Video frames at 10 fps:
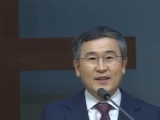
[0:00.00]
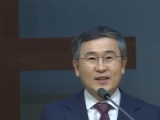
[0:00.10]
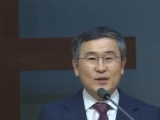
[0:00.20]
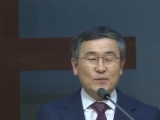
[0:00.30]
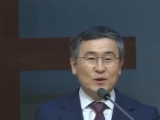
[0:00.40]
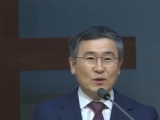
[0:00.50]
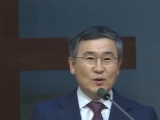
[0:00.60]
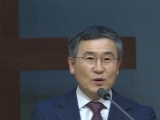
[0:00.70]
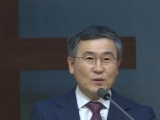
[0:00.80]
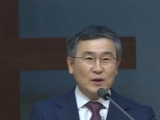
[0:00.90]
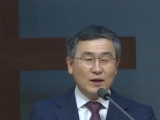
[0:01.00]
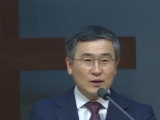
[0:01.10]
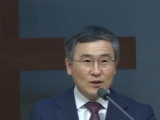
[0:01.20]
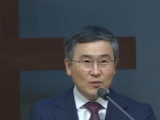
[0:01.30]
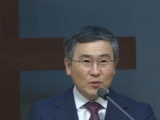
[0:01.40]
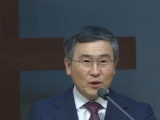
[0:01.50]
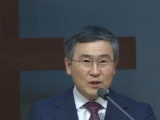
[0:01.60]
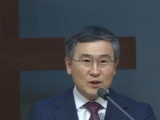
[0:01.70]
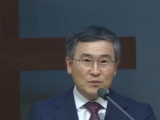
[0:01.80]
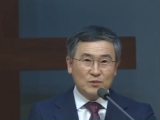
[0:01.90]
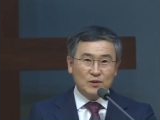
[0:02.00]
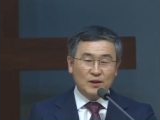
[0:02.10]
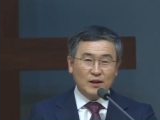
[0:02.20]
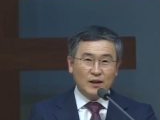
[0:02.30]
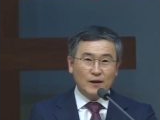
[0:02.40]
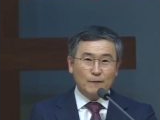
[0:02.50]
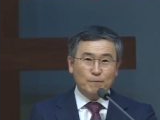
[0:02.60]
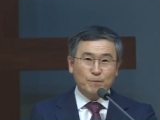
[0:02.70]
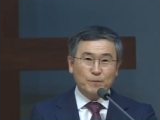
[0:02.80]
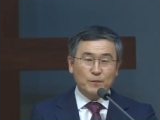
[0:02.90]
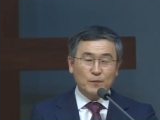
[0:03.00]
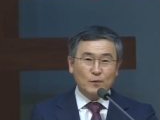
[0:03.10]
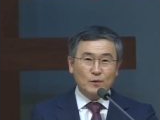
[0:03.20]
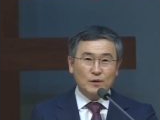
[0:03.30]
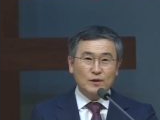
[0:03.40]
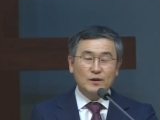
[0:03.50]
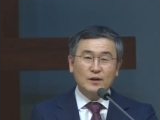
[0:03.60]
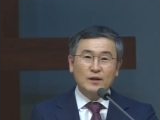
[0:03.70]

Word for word: 힘들고 어려운 날들을 보내시는 분들에게 오늘